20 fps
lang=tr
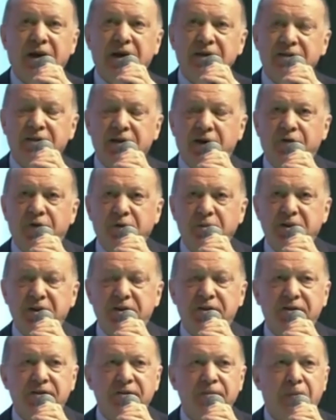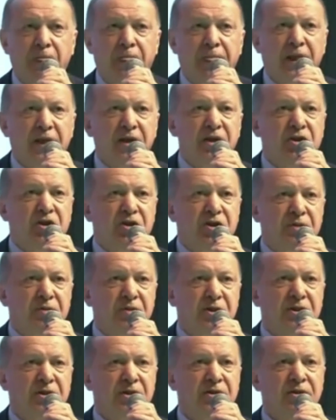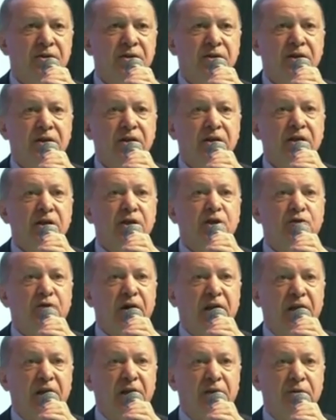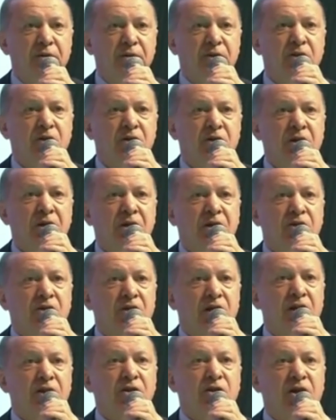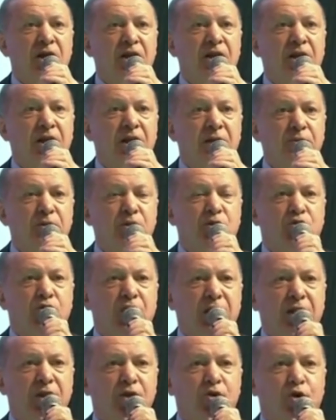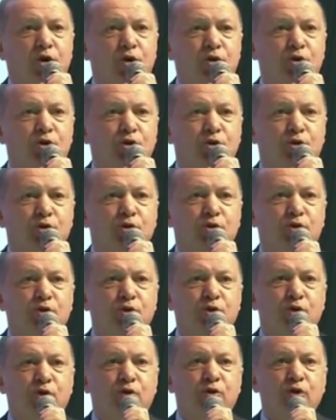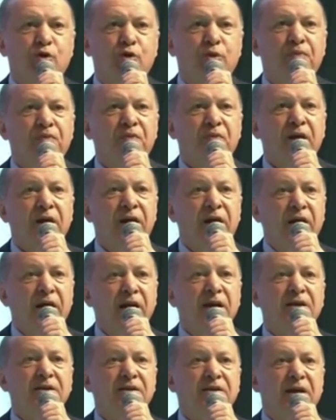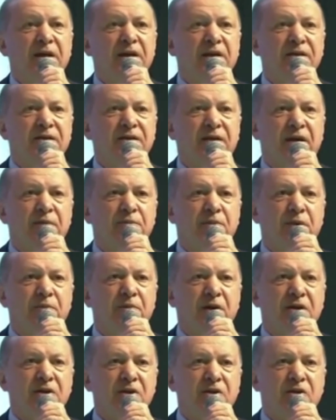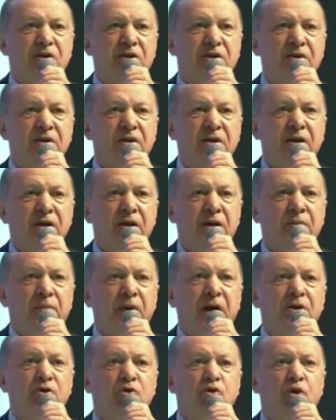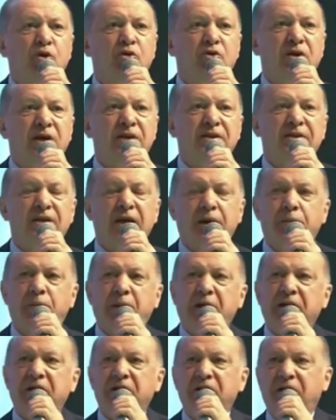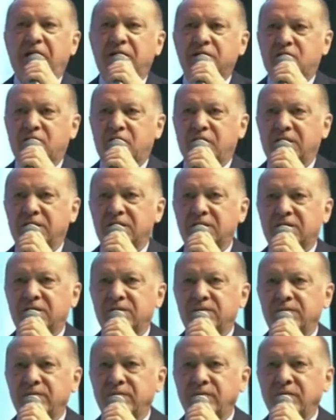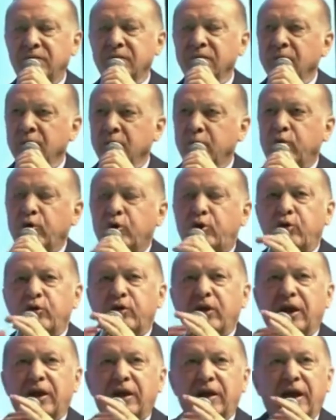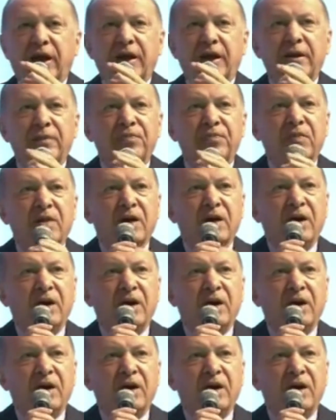esnafımız, işçimiz, işverenimiz, çalışanlarımız üzerinde oluşturduğu yükü en aza indirebilmek için pek çok destek paketi açıkladık. Bugün de yine